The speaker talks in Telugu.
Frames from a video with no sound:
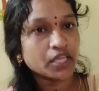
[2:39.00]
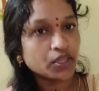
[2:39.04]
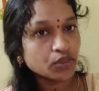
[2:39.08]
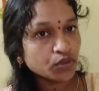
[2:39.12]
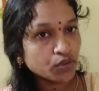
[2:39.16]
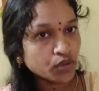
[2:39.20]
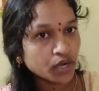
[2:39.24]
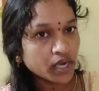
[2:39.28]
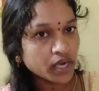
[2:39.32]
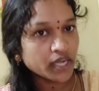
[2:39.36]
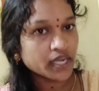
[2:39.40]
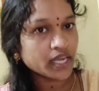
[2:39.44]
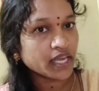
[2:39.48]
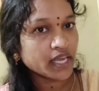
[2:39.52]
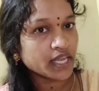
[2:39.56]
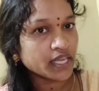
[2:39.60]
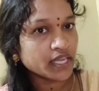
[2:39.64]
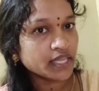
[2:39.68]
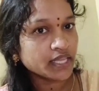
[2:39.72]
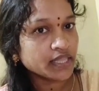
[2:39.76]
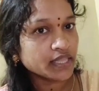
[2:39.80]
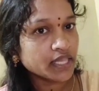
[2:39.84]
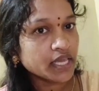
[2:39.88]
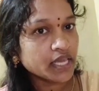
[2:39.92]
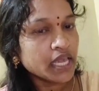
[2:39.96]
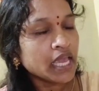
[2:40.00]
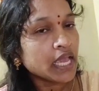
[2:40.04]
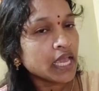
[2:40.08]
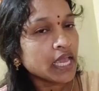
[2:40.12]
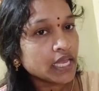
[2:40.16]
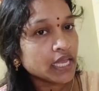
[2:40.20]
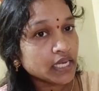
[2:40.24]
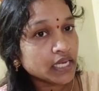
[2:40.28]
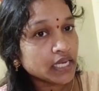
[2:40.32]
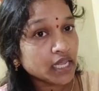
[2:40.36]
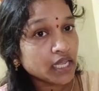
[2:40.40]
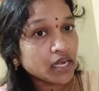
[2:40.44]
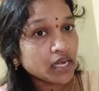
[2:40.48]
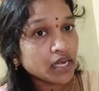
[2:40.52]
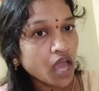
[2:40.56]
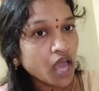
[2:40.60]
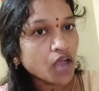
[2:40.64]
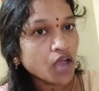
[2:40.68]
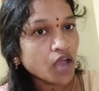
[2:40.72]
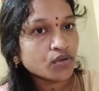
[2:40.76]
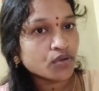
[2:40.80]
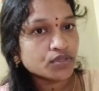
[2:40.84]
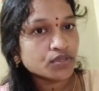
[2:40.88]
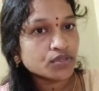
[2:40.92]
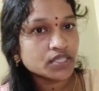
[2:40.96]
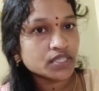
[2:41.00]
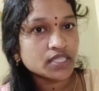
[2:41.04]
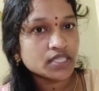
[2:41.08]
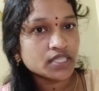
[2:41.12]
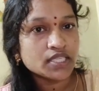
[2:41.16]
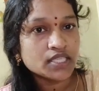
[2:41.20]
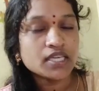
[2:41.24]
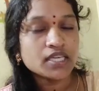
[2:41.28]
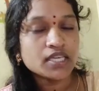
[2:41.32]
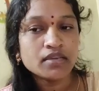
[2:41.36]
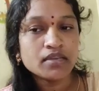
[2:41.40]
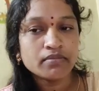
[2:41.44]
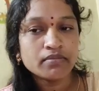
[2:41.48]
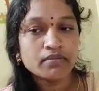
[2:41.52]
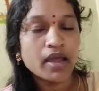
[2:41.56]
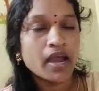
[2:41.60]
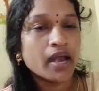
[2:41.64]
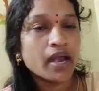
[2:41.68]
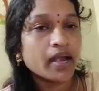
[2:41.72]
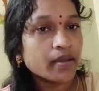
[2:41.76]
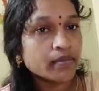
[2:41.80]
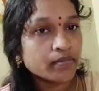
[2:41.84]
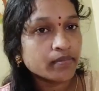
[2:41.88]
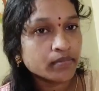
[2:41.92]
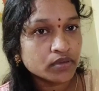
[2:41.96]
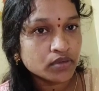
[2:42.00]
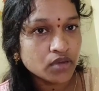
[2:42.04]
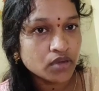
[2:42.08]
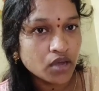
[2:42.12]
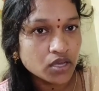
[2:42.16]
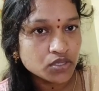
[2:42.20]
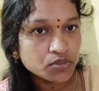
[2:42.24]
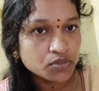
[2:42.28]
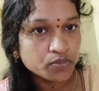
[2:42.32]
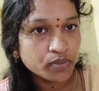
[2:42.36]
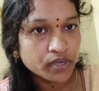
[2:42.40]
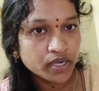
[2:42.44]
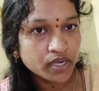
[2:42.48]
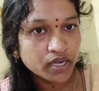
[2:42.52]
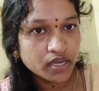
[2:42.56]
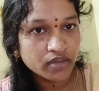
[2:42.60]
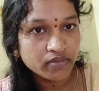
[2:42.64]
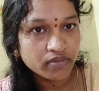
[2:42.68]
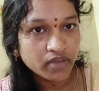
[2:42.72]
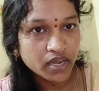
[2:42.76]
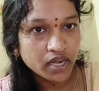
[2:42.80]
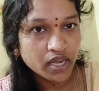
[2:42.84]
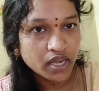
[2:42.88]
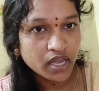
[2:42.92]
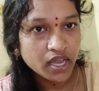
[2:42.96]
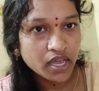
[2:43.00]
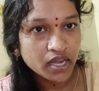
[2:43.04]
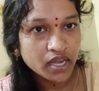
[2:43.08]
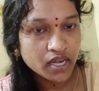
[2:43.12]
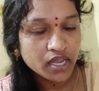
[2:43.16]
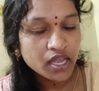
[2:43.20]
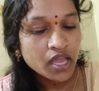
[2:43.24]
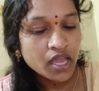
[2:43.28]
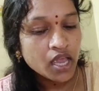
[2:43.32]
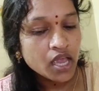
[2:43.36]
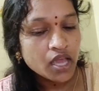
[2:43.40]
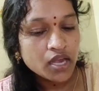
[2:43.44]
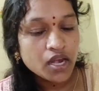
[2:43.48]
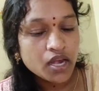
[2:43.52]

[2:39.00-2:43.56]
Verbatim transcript: ఎందుకంటే అయ్యింది నే నాకు వచ్చేసి మేడం హాస్పిటల్కి వెళ్ళగానే